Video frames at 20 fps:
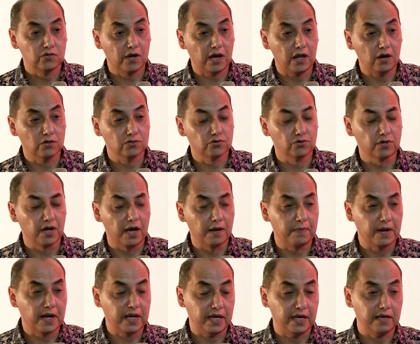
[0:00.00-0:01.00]
itu kalau sudah
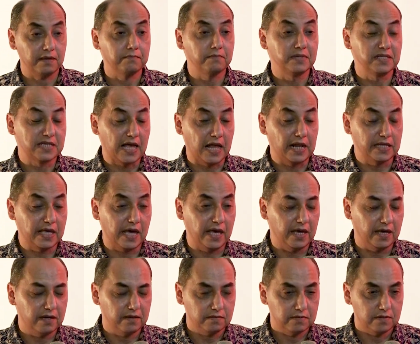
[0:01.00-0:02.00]
pakai misalnya
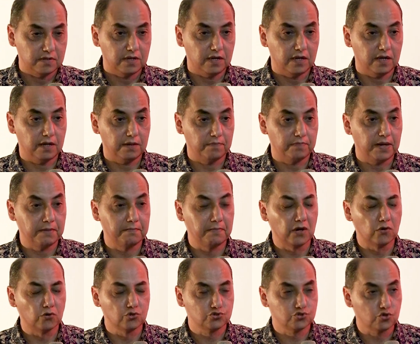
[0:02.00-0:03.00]
ya eh, apa
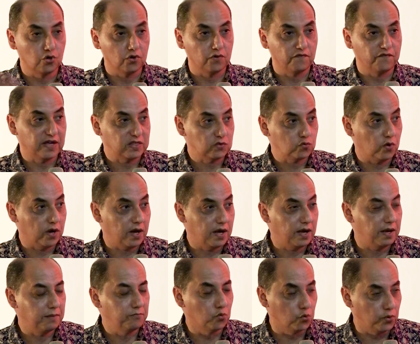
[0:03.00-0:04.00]
mengusung
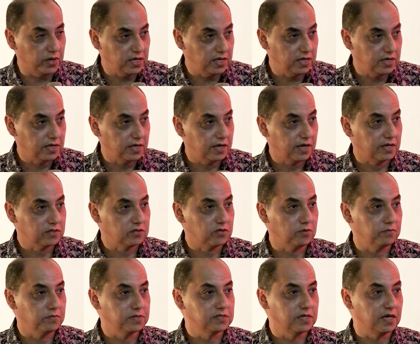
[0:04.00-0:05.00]
fatwa MUI
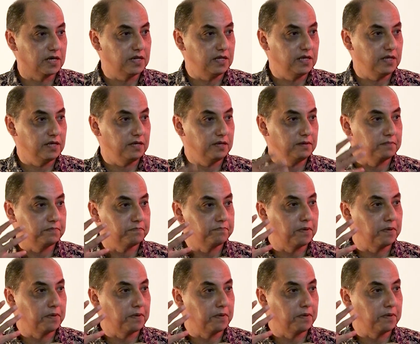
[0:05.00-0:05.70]
atau menjadi